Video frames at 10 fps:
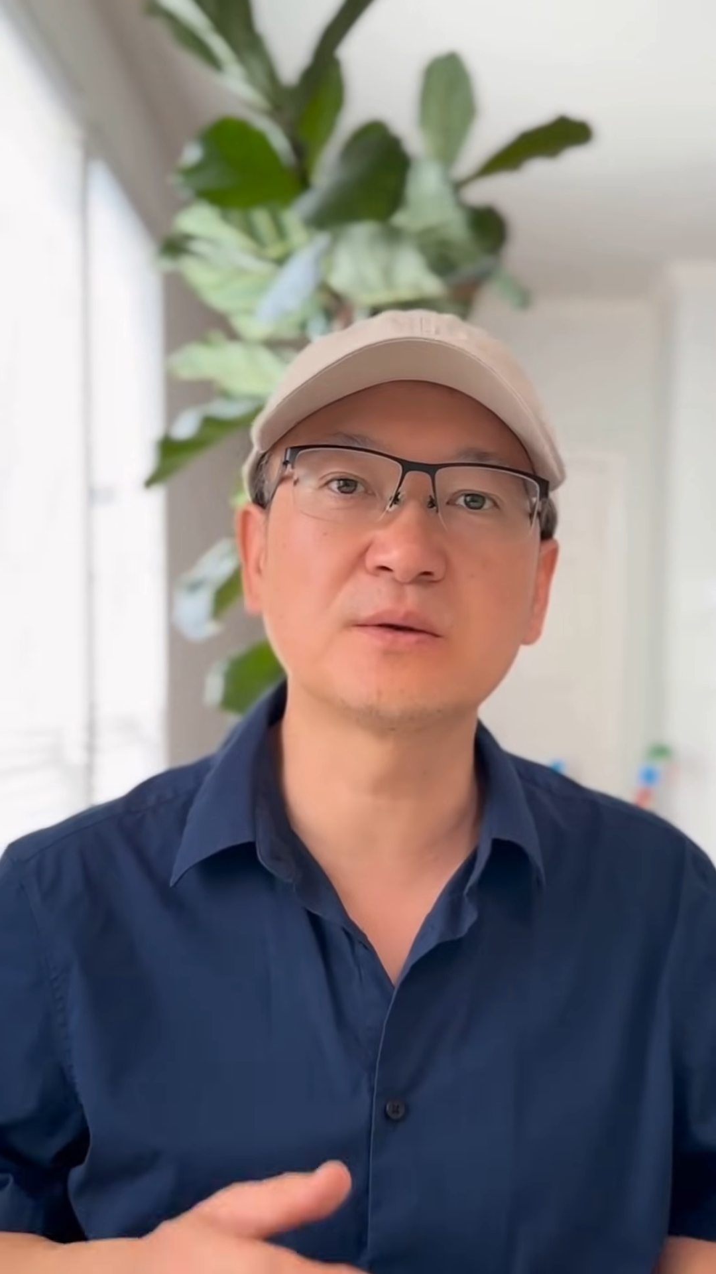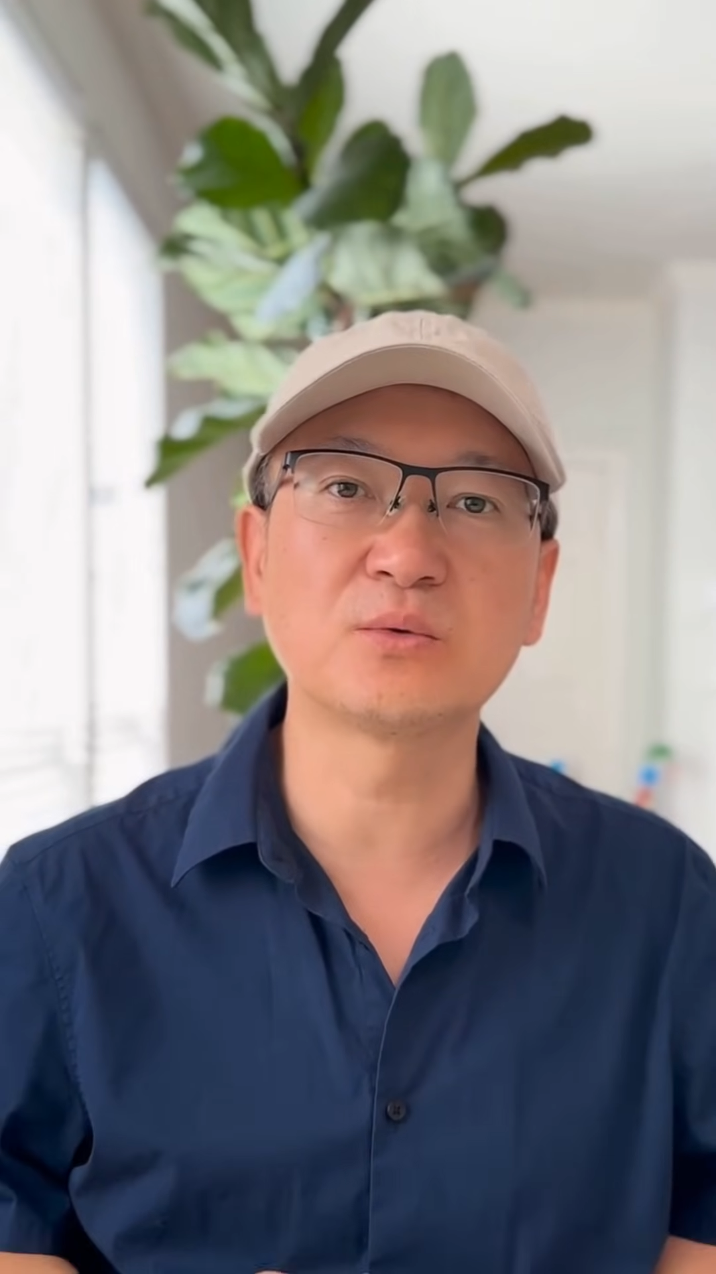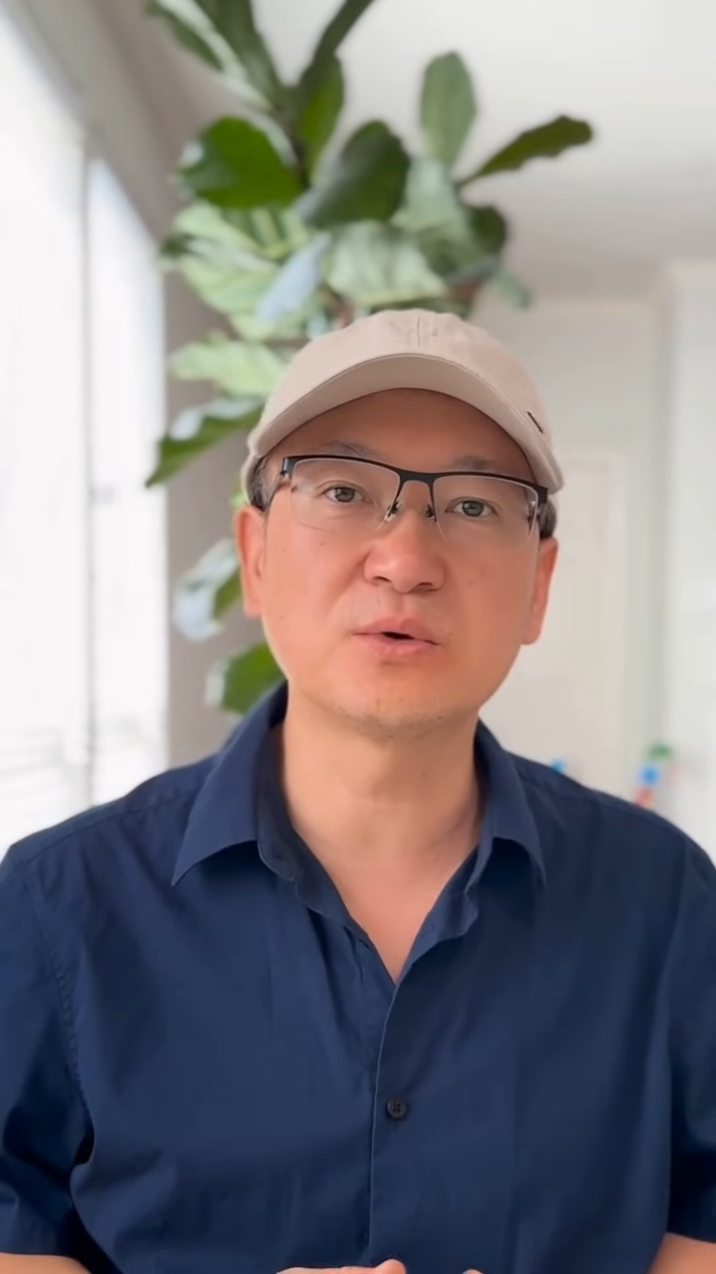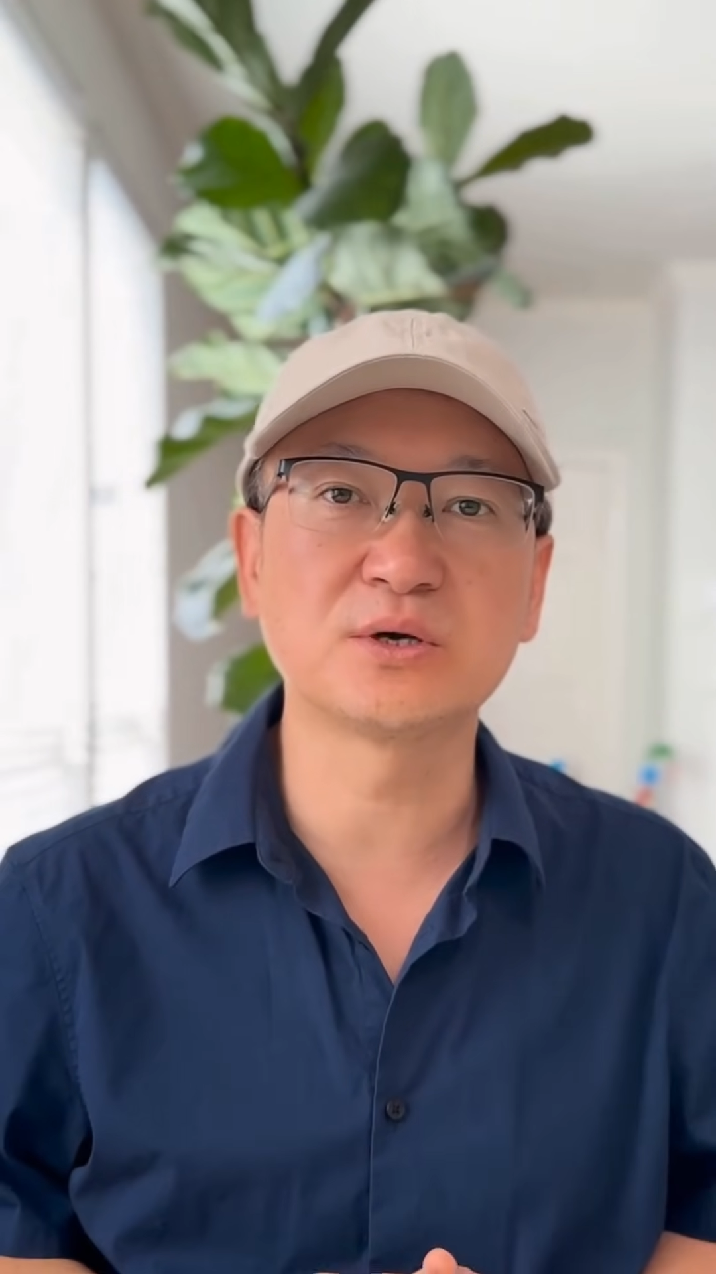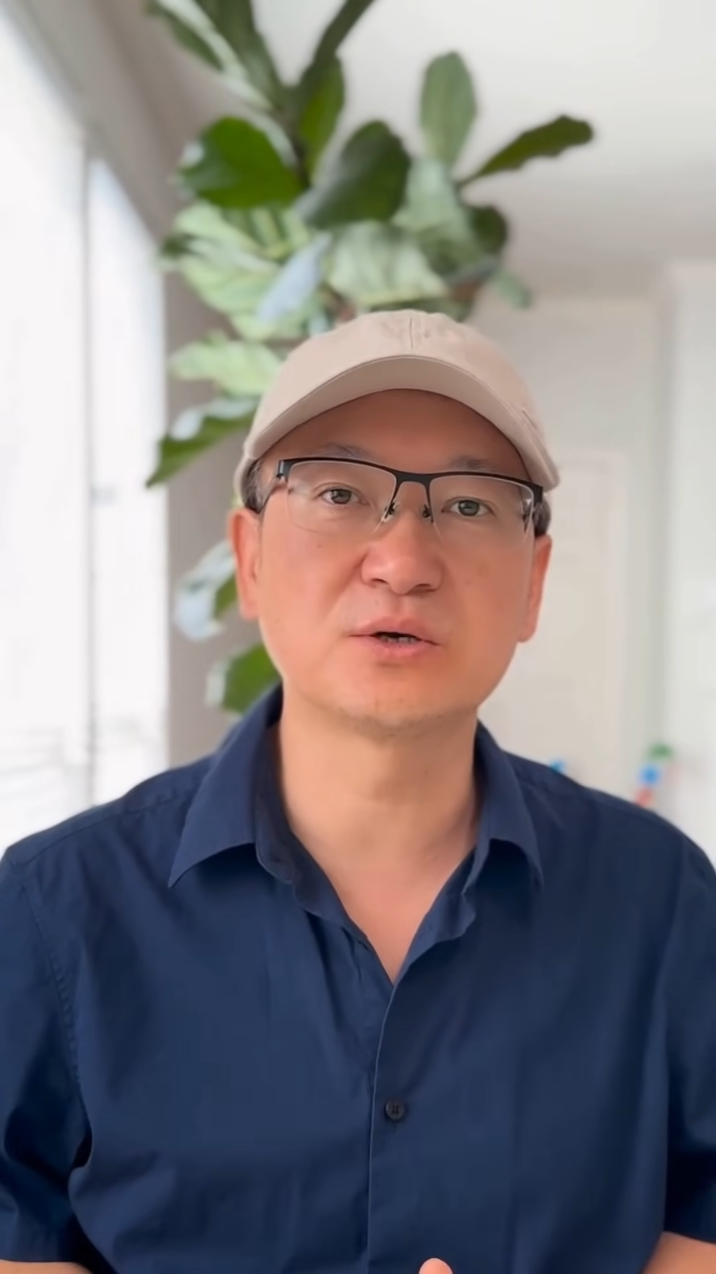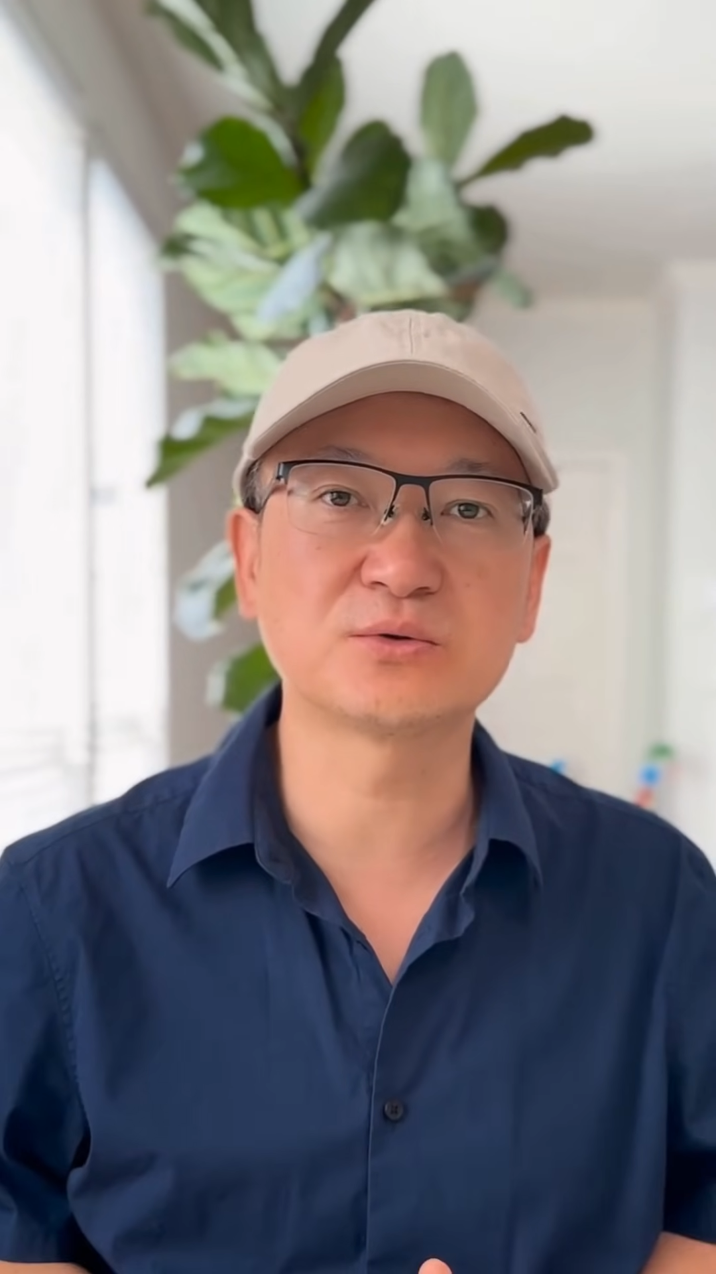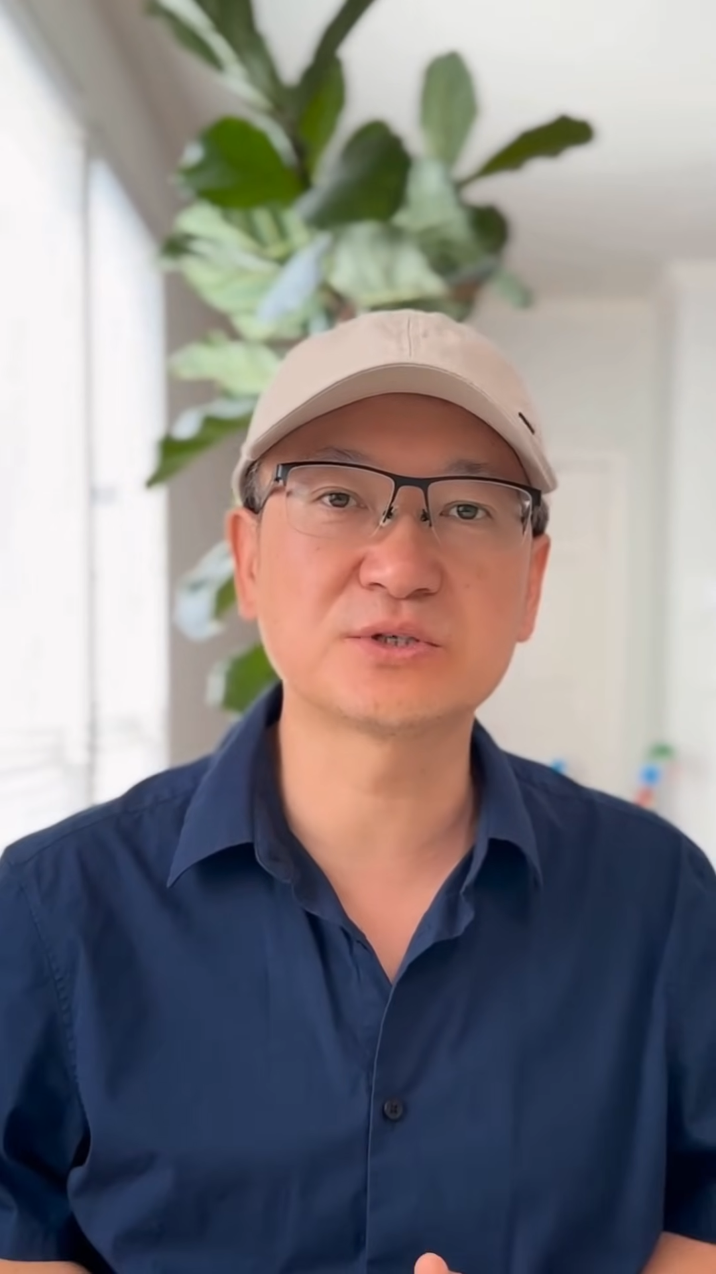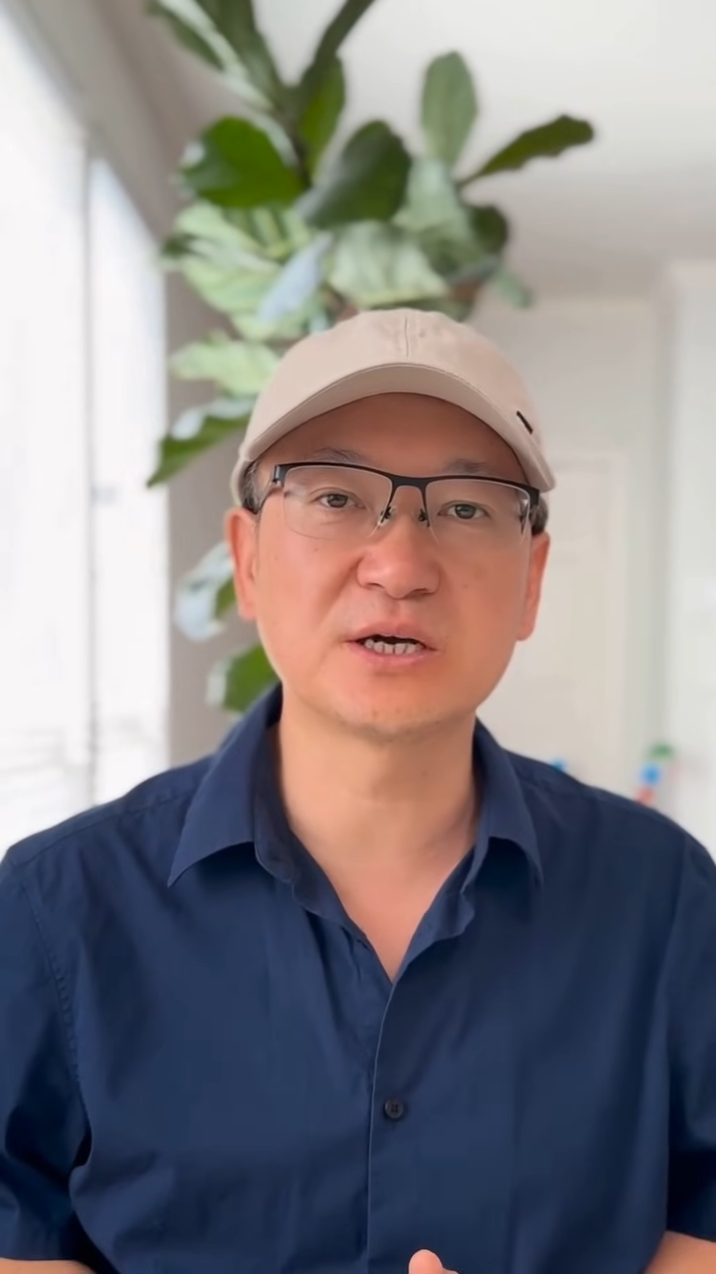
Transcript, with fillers: 或者各种